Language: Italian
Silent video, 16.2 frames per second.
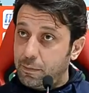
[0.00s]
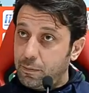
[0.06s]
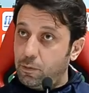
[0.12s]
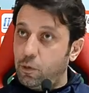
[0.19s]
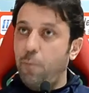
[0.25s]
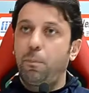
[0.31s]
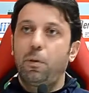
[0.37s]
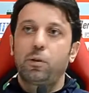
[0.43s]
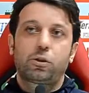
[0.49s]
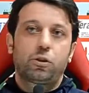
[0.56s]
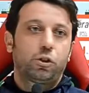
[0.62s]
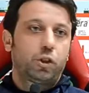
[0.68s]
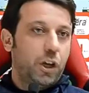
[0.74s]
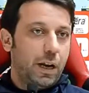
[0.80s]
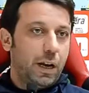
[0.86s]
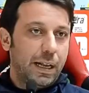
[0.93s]
non posso
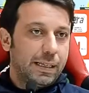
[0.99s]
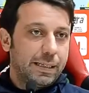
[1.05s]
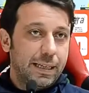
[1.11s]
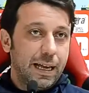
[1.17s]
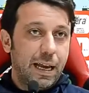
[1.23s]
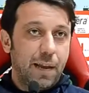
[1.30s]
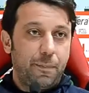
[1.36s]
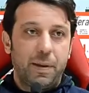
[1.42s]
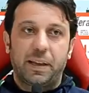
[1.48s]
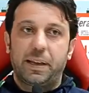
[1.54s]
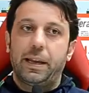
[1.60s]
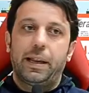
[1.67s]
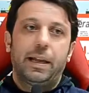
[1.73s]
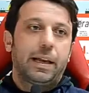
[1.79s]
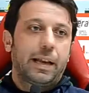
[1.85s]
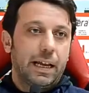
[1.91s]
generalizzare perché
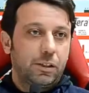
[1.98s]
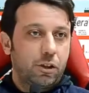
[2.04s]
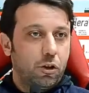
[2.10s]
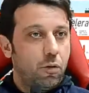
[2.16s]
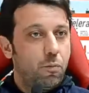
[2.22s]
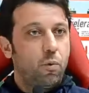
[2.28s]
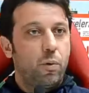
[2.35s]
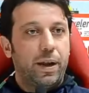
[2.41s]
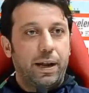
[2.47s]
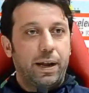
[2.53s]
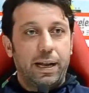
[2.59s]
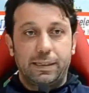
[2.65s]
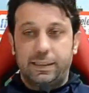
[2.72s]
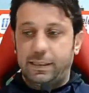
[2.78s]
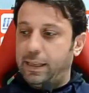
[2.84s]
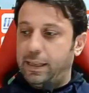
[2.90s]
ringrazio comunque i
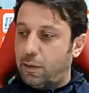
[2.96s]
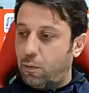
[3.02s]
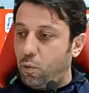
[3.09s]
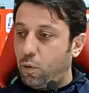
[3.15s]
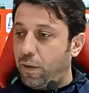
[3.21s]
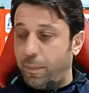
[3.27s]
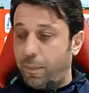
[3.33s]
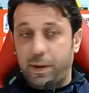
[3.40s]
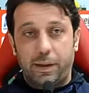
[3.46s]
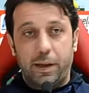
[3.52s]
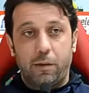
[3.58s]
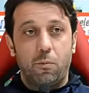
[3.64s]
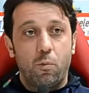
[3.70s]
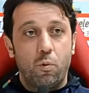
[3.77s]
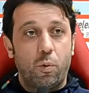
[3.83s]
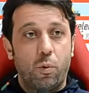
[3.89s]
ragazzi della curva perché
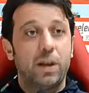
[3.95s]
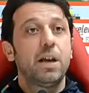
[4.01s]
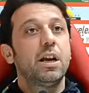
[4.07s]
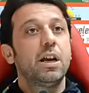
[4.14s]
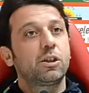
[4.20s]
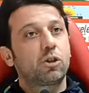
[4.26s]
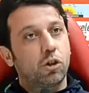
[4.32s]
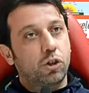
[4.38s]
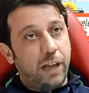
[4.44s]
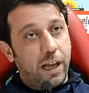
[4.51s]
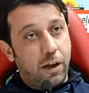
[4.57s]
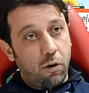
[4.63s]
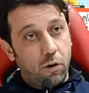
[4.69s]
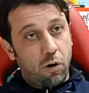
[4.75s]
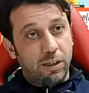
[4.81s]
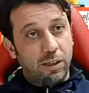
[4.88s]
comunque
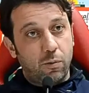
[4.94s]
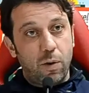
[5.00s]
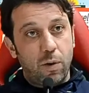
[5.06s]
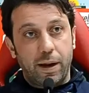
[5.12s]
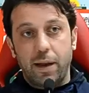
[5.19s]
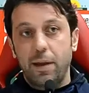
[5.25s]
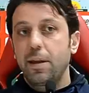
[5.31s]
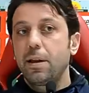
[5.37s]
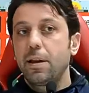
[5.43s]
sostengono la squadra